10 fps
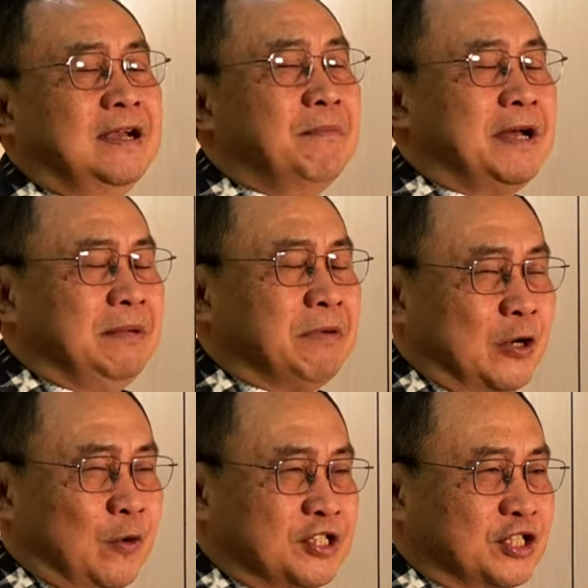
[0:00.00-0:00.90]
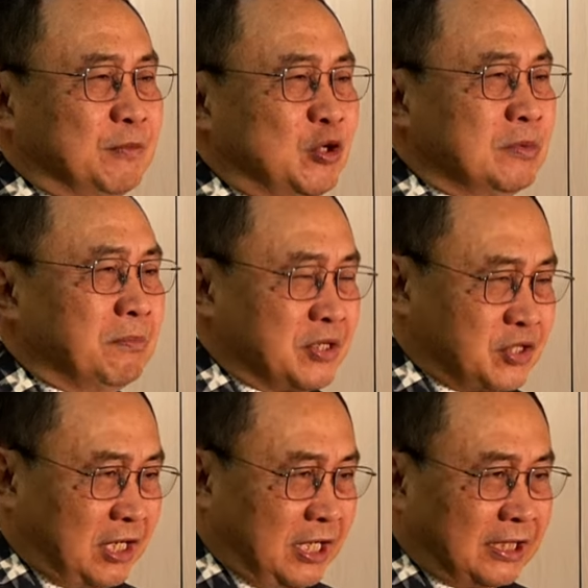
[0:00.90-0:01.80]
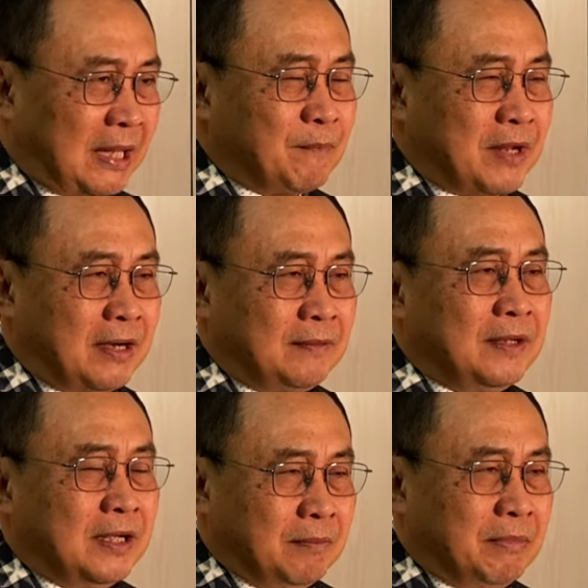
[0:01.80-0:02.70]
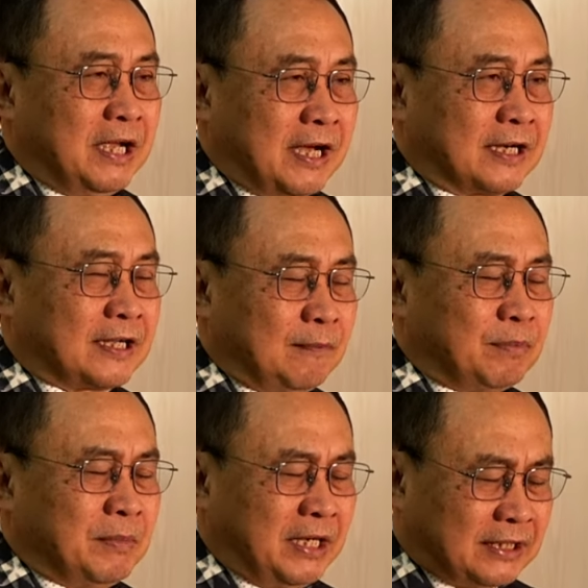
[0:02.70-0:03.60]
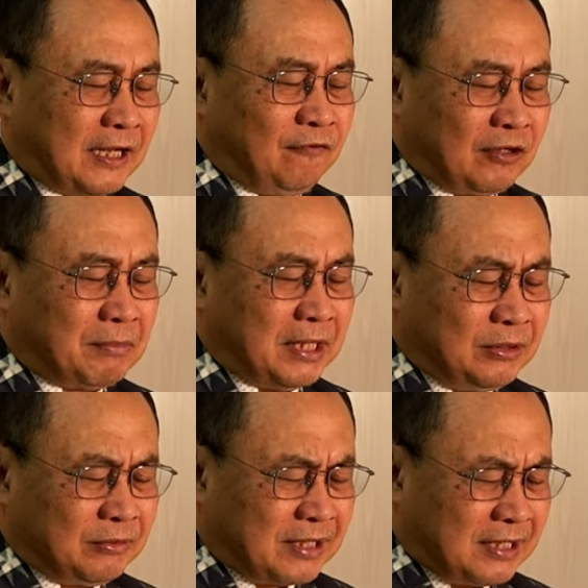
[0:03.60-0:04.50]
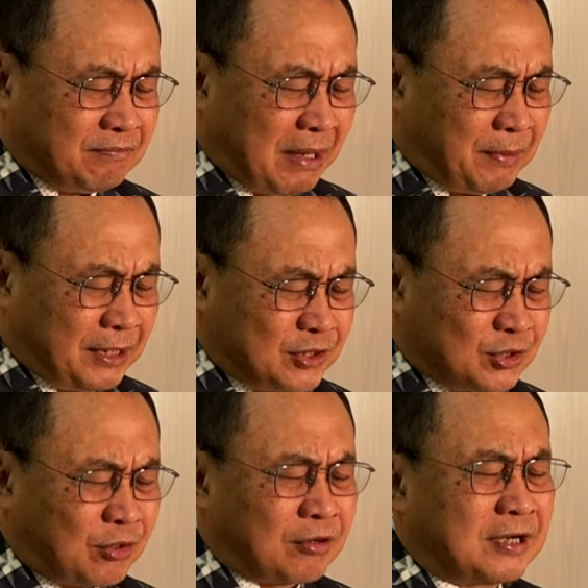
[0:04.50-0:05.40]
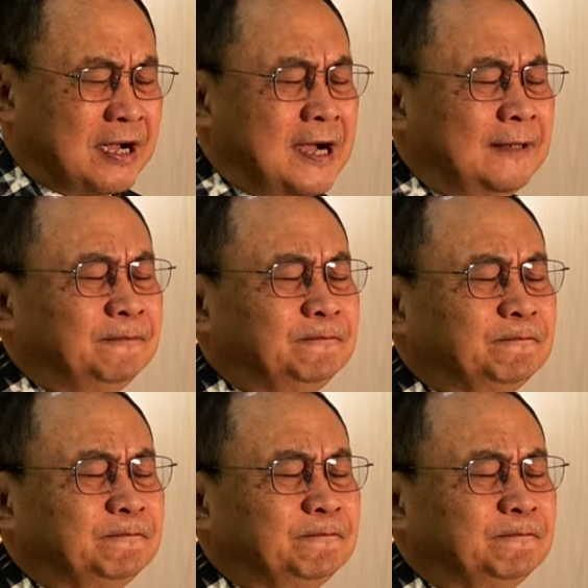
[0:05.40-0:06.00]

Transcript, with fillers: Mari berdoa sebelum membaca Alkitab dan mendengarkan pemberitaan firman Tuhan. Bapa di sorga,